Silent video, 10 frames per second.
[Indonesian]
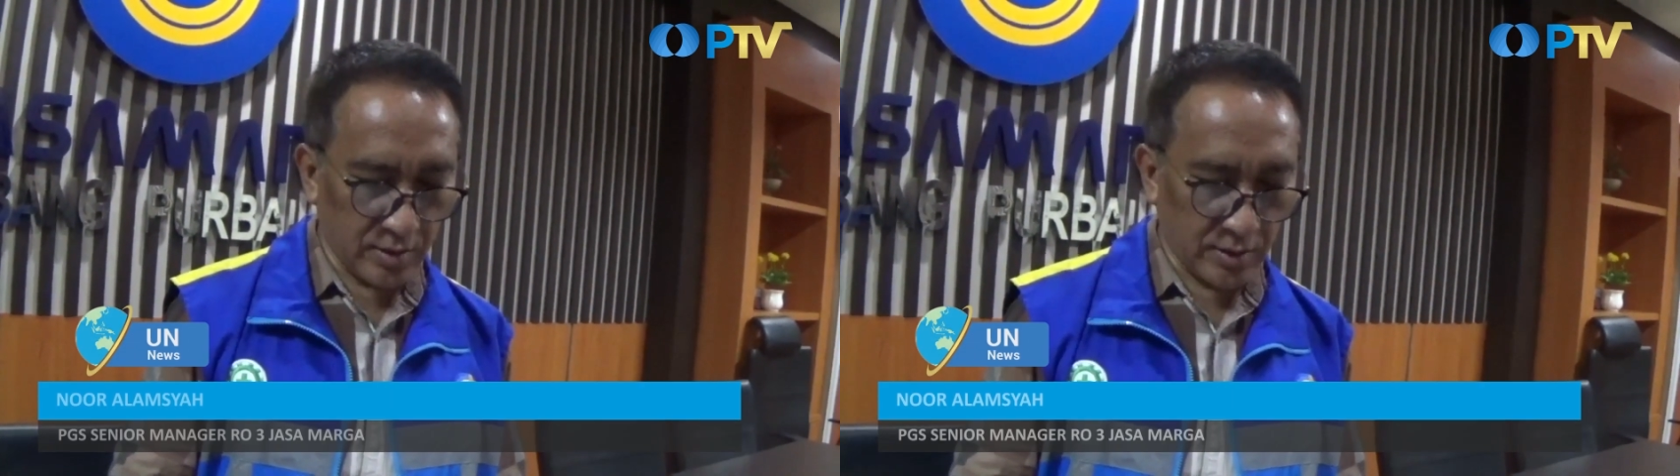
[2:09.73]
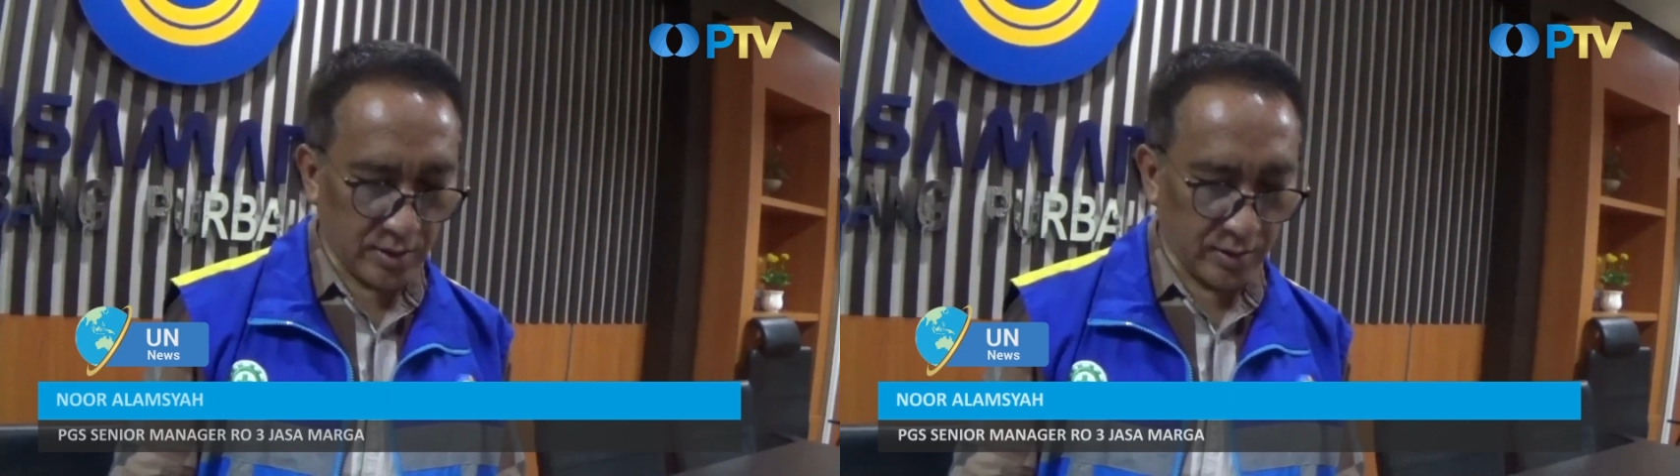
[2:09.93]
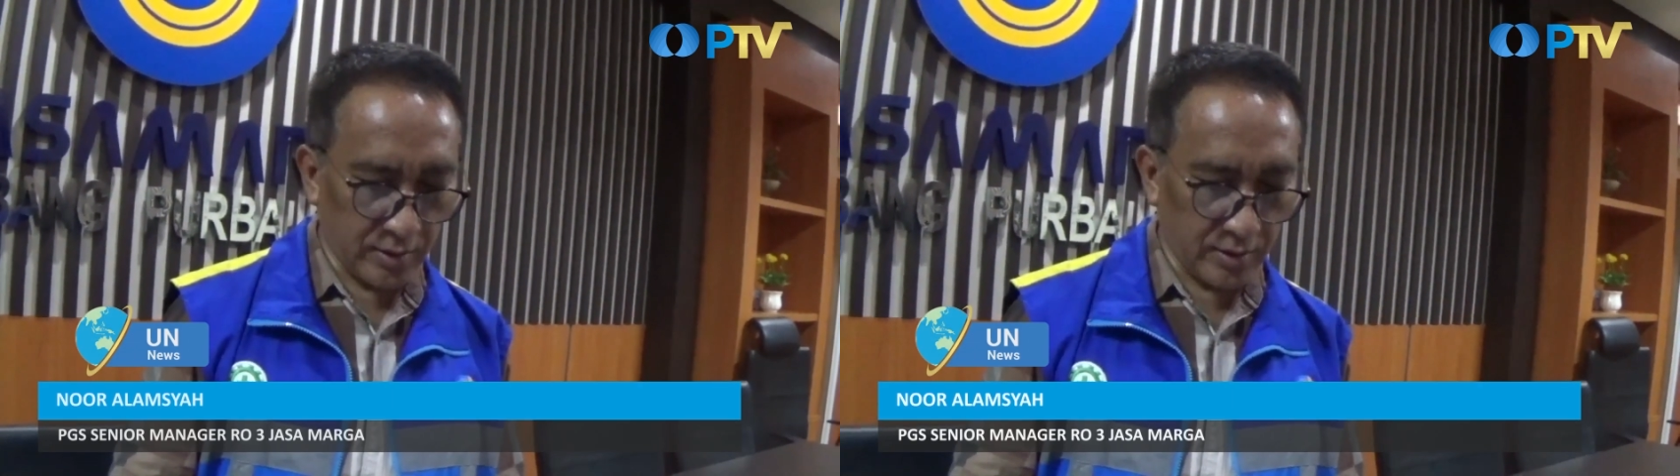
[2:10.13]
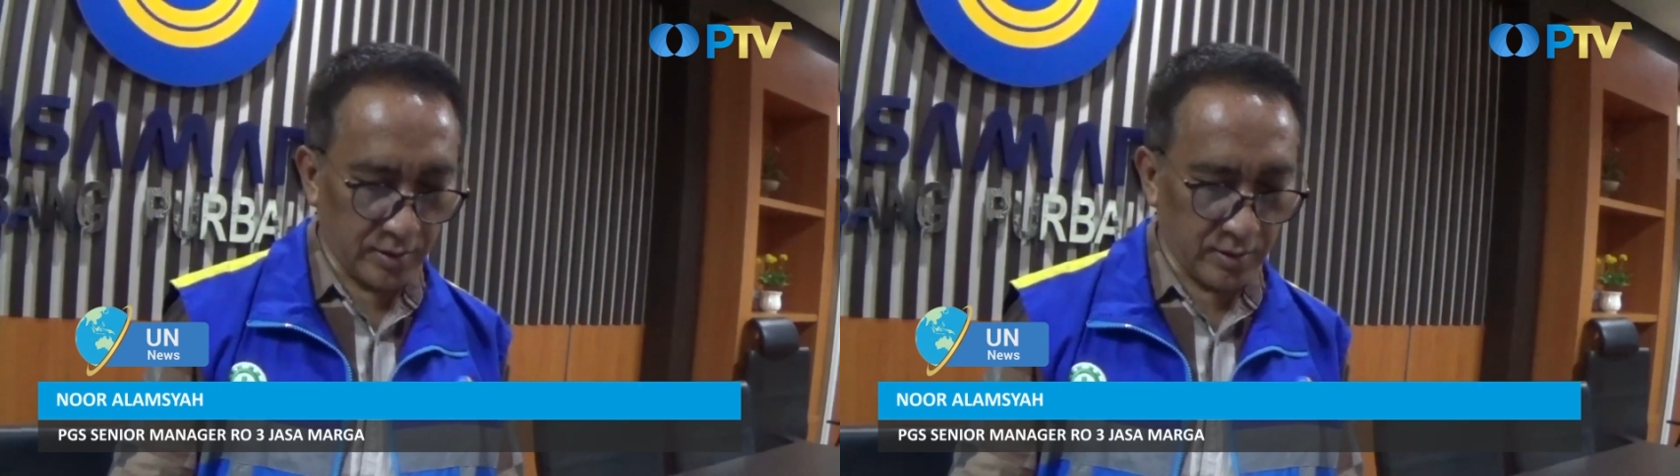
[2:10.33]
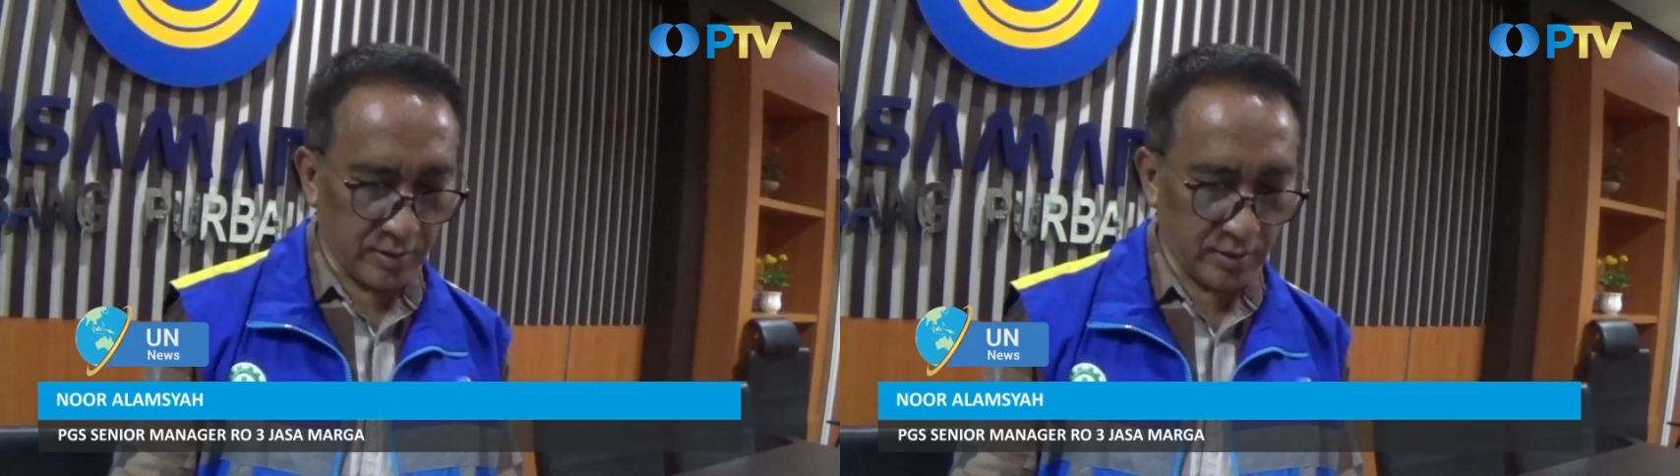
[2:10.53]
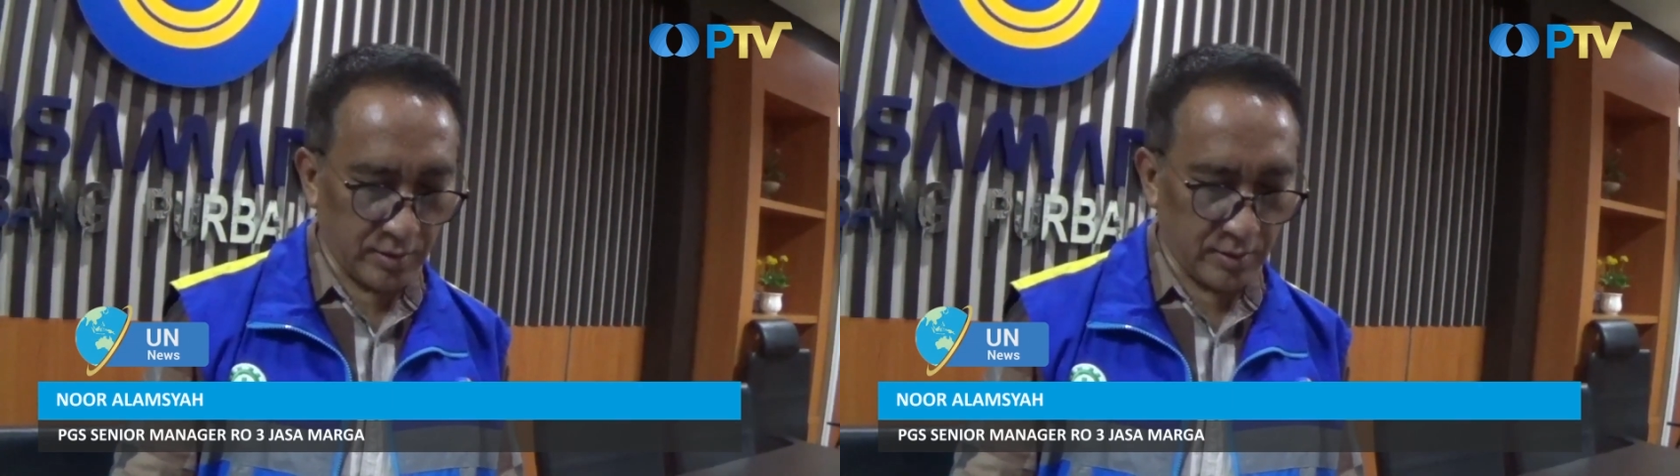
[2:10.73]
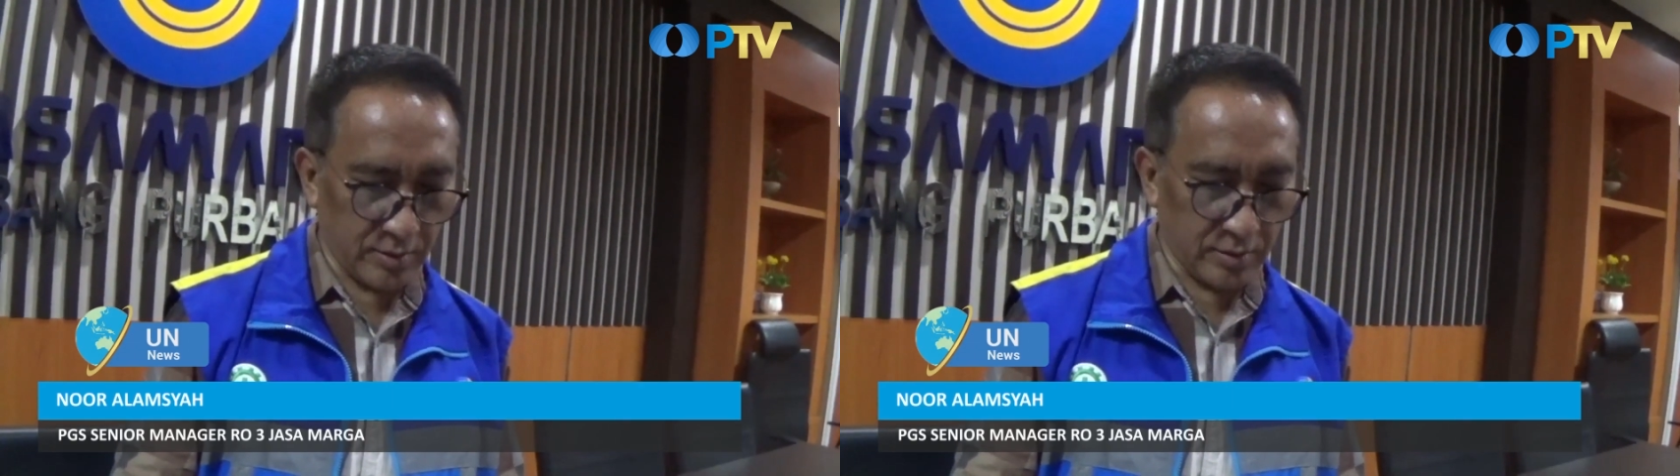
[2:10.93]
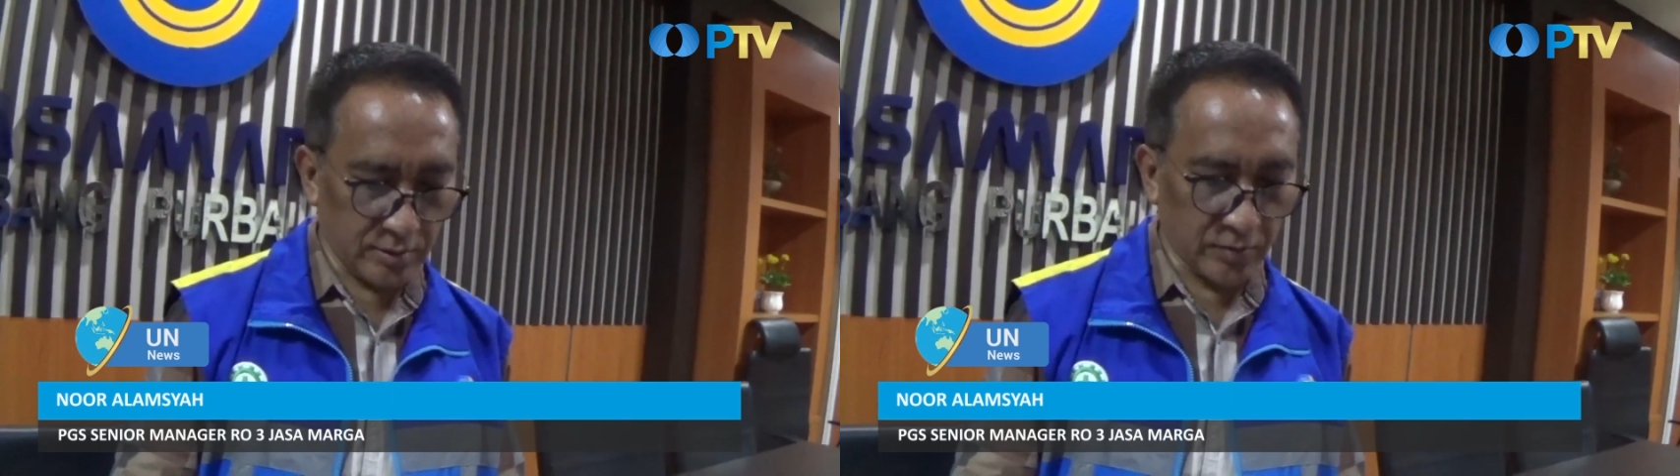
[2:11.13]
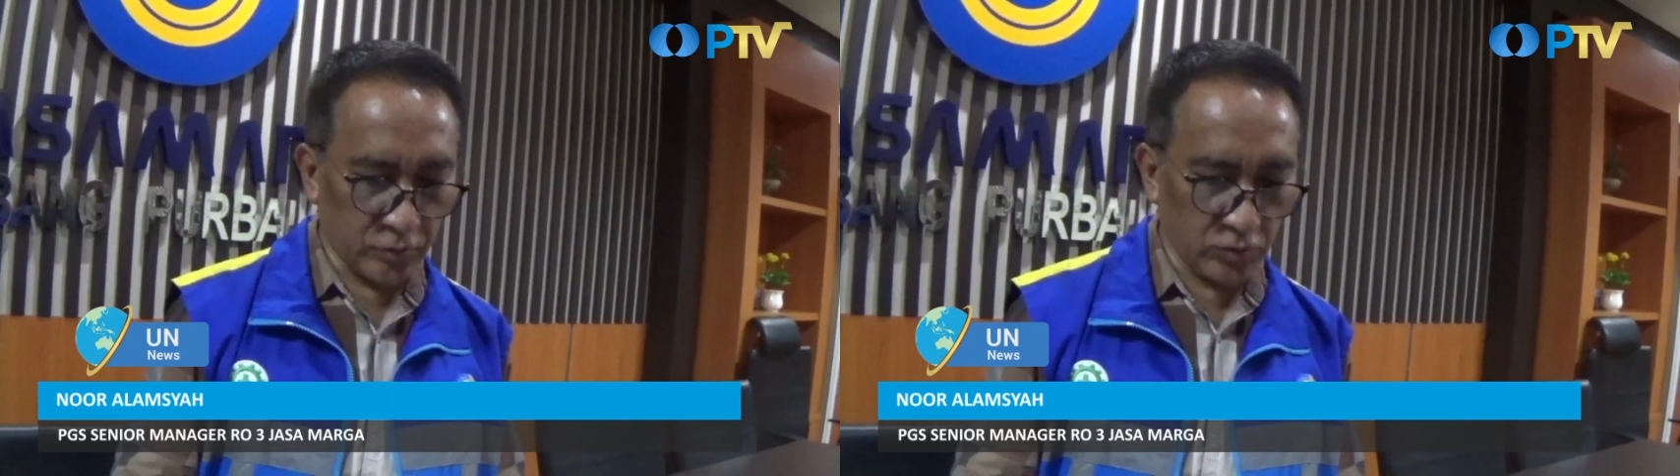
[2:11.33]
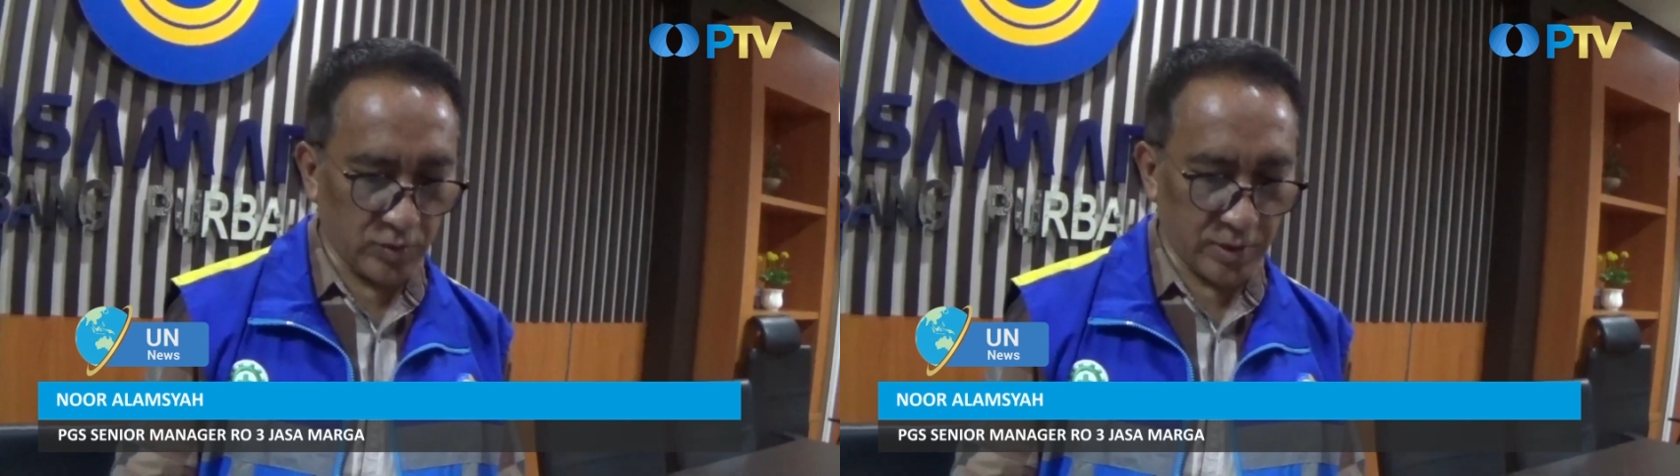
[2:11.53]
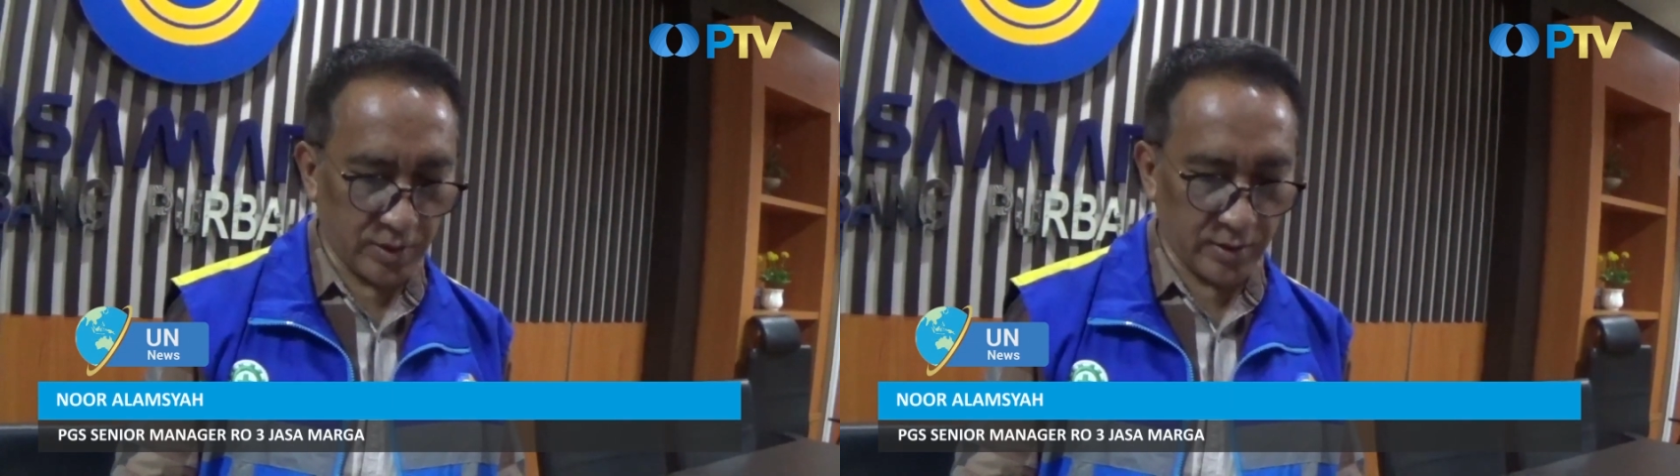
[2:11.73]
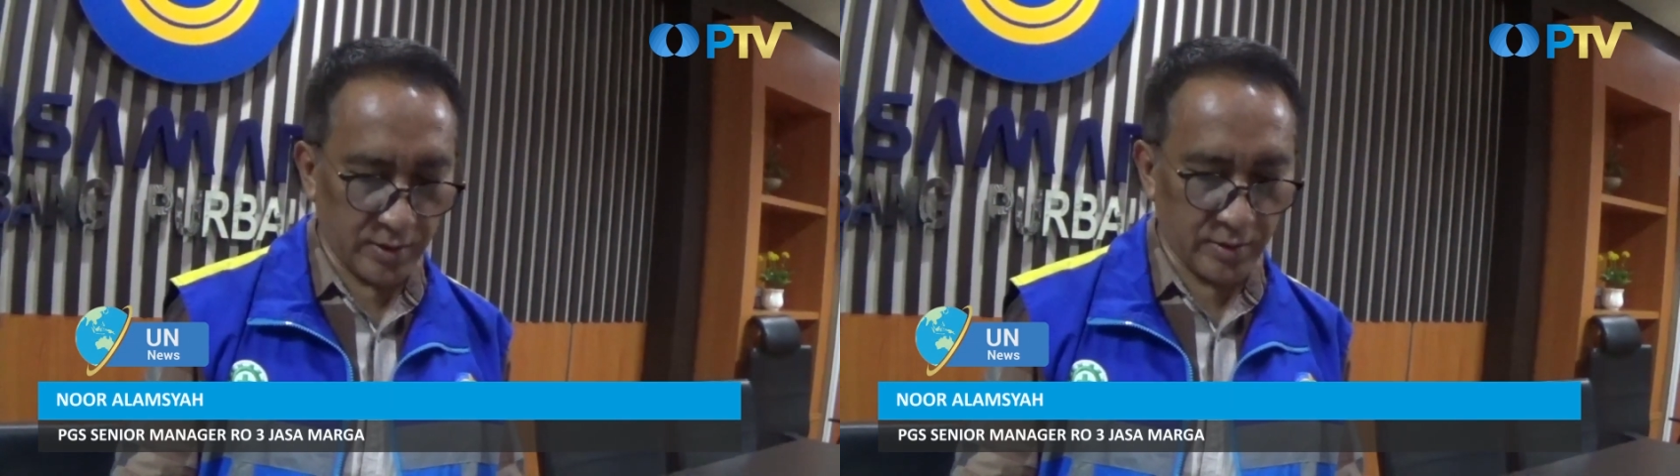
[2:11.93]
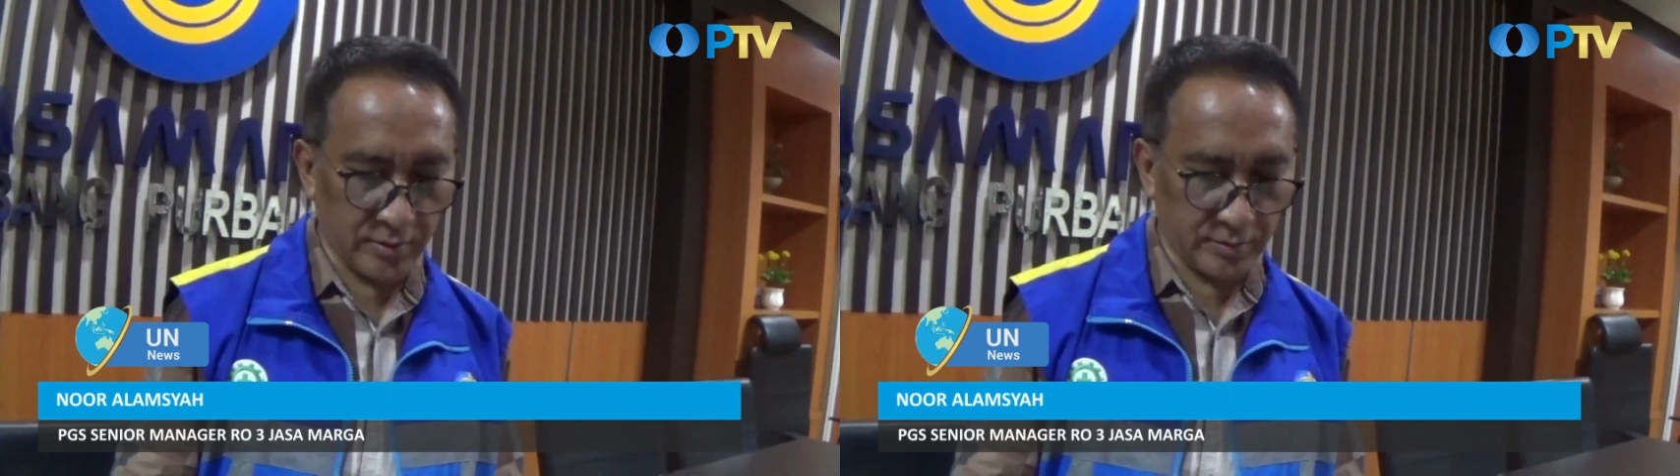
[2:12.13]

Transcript: hari Sabtu kemarin ya